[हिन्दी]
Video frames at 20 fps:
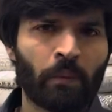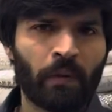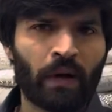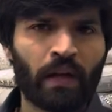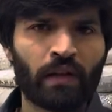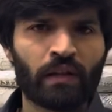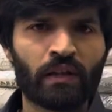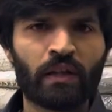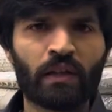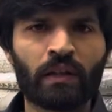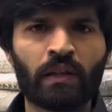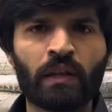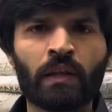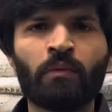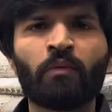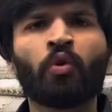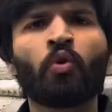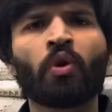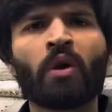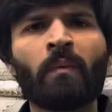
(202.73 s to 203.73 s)
प्राइस दी थी
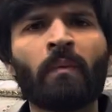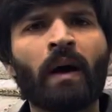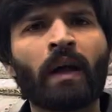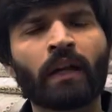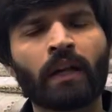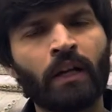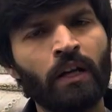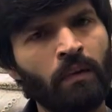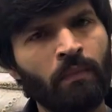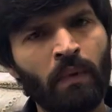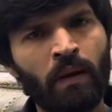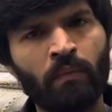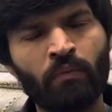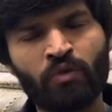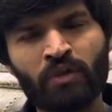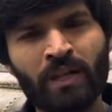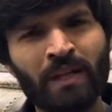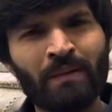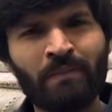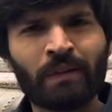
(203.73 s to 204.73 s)
क्योंकि मार्केट में
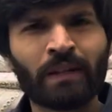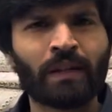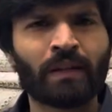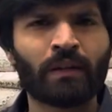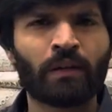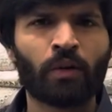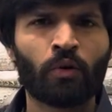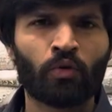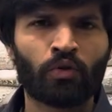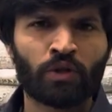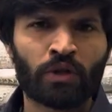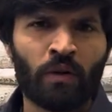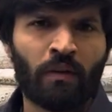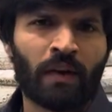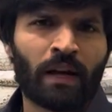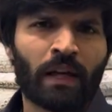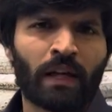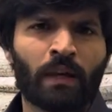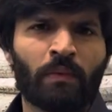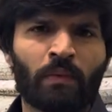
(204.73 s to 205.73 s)
मुझे नहीं पता था कि
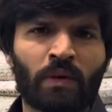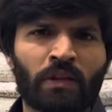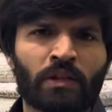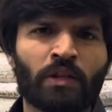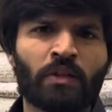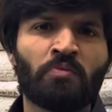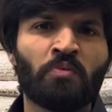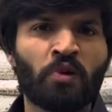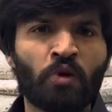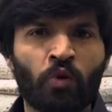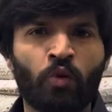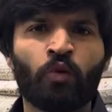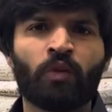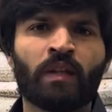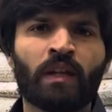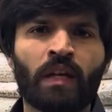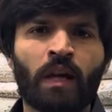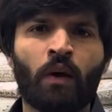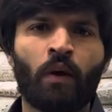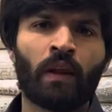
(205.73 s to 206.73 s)
गुजरावाला की प्लची भी
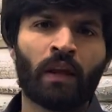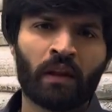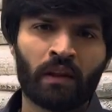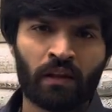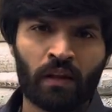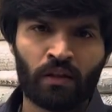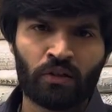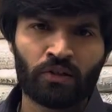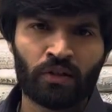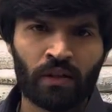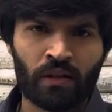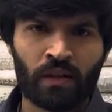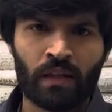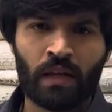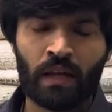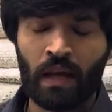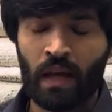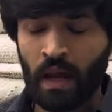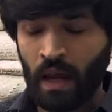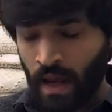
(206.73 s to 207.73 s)
होती है और एग्जिस्ट
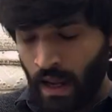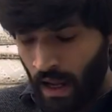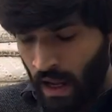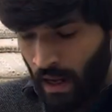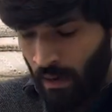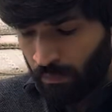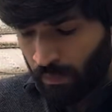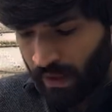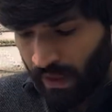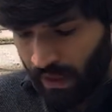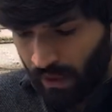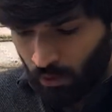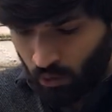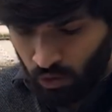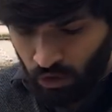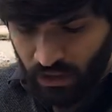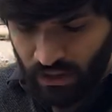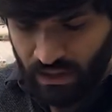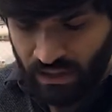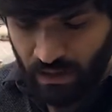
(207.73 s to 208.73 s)
करती है फिर एक
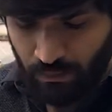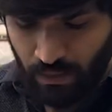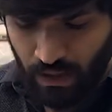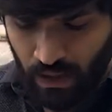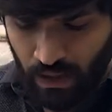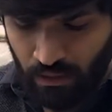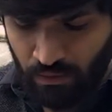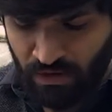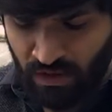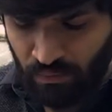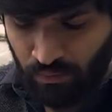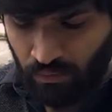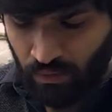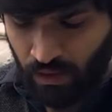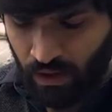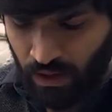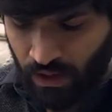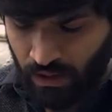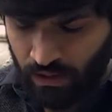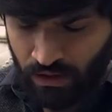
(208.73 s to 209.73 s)
और कस्टमर ने जब
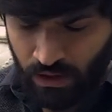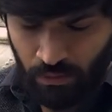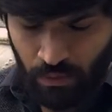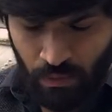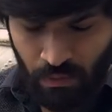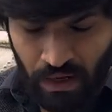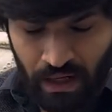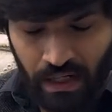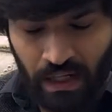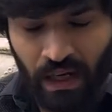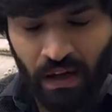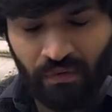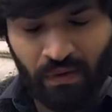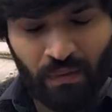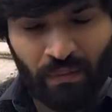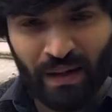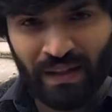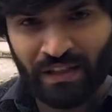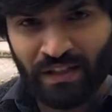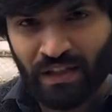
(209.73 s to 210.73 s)
जब हमारी काफ़ी
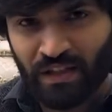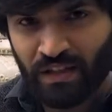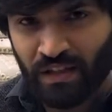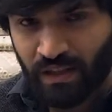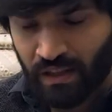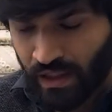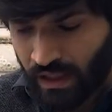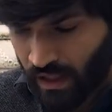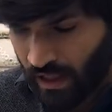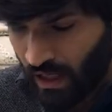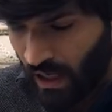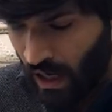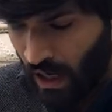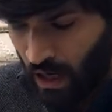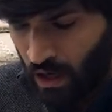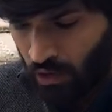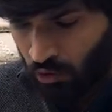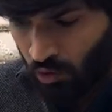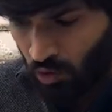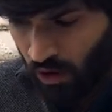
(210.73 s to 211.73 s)
बातचीत चलती रही
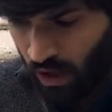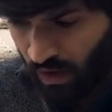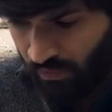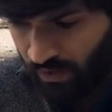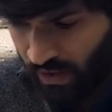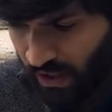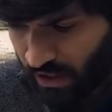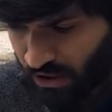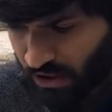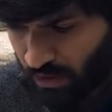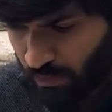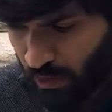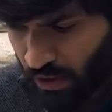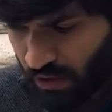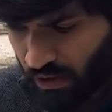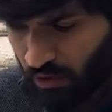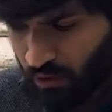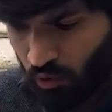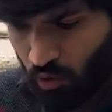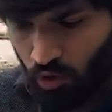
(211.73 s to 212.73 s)
तो काफ़ी
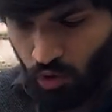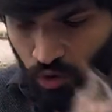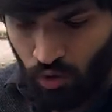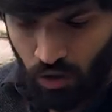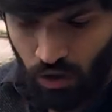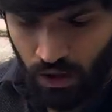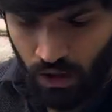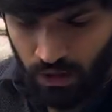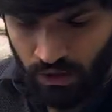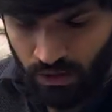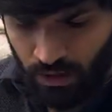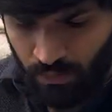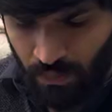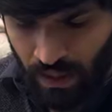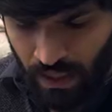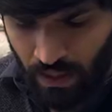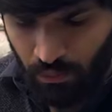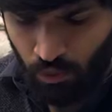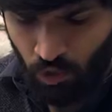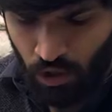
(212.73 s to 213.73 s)
कस्टमर्स को जब
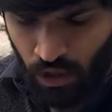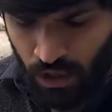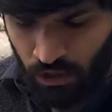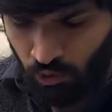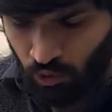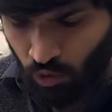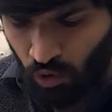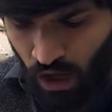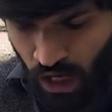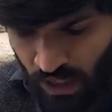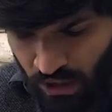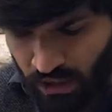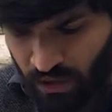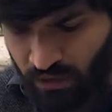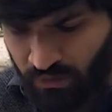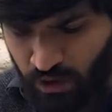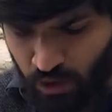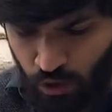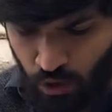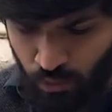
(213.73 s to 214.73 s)
मैंने बोला तो आज की
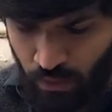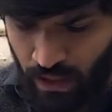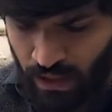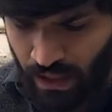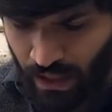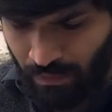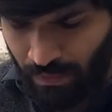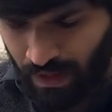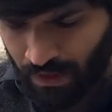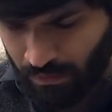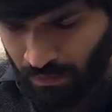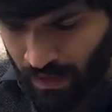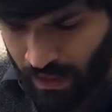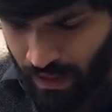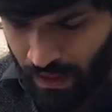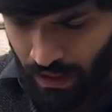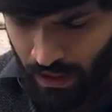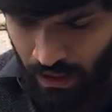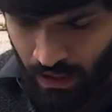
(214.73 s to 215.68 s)
वीडियो में ये बात मैंने